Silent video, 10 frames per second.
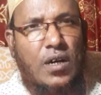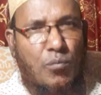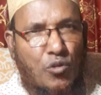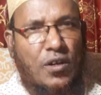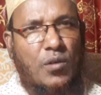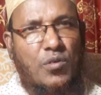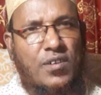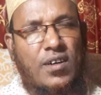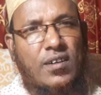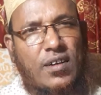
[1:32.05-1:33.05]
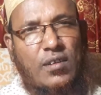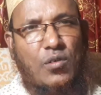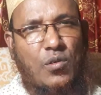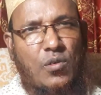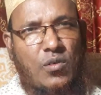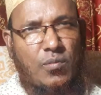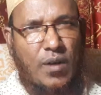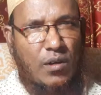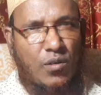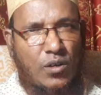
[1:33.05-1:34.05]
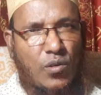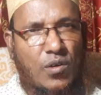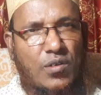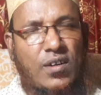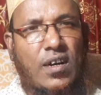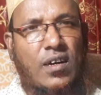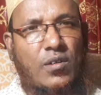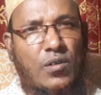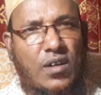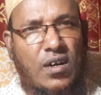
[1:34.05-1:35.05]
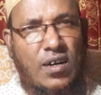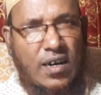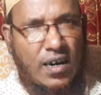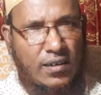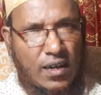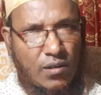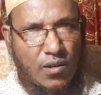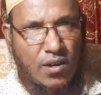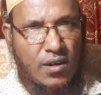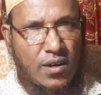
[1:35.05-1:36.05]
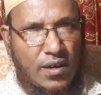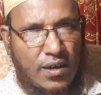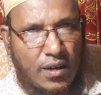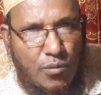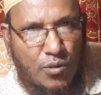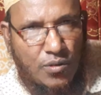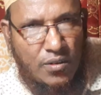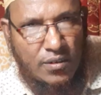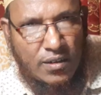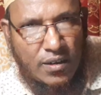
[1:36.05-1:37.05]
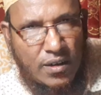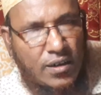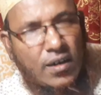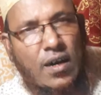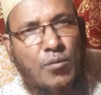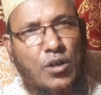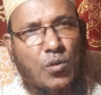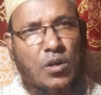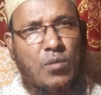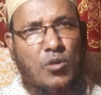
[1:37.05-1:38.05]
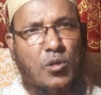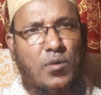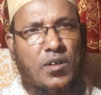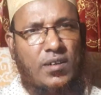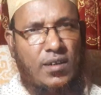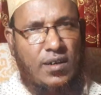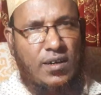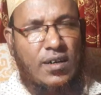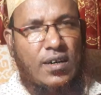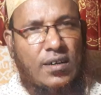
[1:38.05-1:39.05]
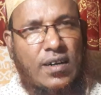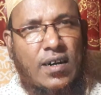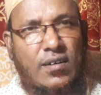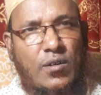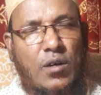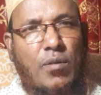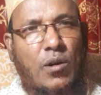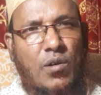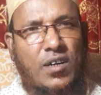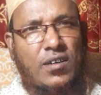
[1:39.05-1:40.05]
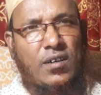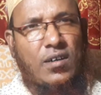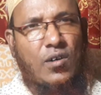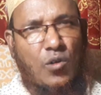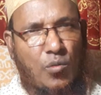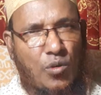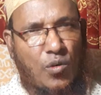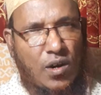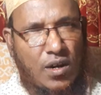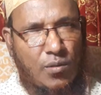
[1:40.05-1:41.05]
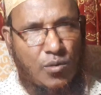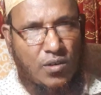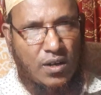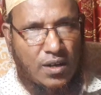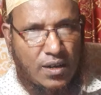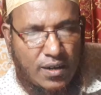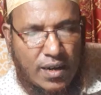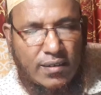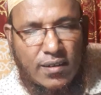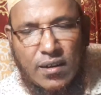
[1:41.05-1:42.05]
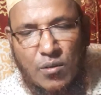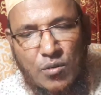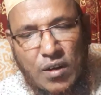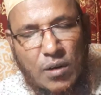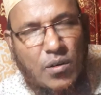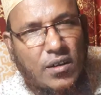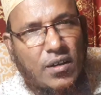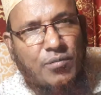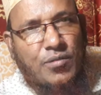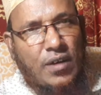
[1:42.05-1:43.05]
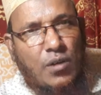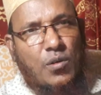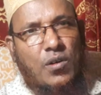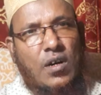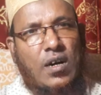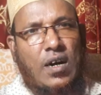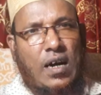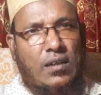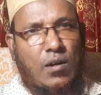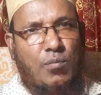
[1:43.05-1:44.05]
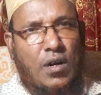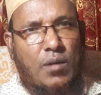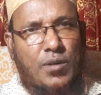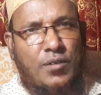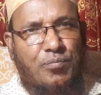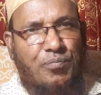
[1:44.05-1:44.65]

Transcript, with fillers: প্রচার করছে তার জন্য প্রাণ খুলে দোয়া করছে আল্লাহ যেন তার নেক হায়াত দান করেন এবং সে কি আমাদের কঠিন মুসিবতের দিনে তাকে যেন এই ভালো কাজটি কবুল করেন এবং নাজাতের উশিলা করে দেন যাই হোক আল্লাহ রাবুল আলমিন